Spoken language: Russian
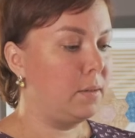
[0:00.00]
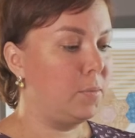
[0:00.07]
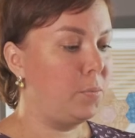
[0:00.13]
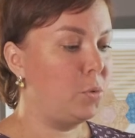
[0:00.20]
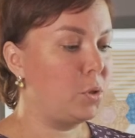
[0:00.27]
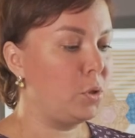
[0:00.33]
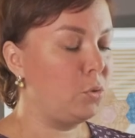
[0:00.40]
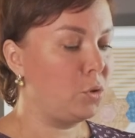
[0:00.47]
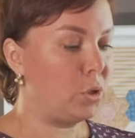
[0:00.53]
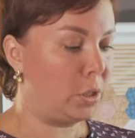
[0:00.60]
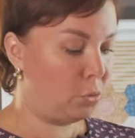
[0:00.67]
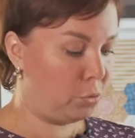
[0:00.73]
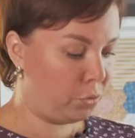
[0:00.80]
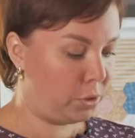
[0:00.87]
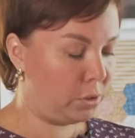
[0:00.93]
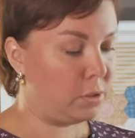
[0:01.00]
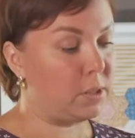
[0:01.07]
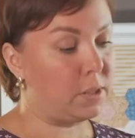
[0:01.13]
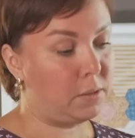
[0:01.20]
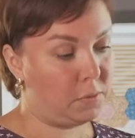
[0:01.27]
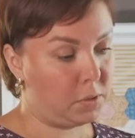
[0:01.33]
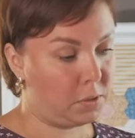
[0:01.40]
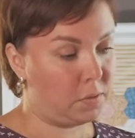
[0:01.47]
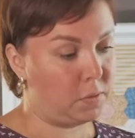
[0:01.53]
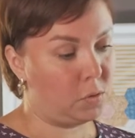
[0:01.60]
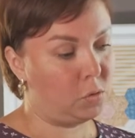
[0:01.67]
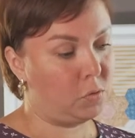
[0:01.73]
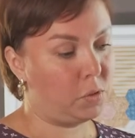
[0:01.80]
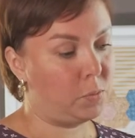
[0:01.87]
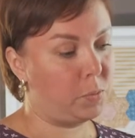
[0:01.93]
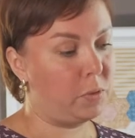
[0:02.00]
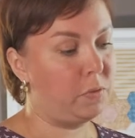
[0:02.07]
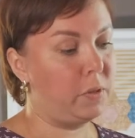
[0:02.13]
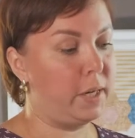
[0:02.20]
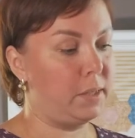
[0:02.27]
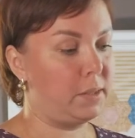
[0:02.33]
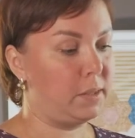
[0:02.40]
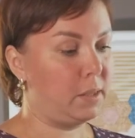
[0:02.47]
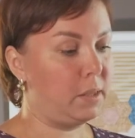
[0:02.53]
После установки, соответственно, у вас появляется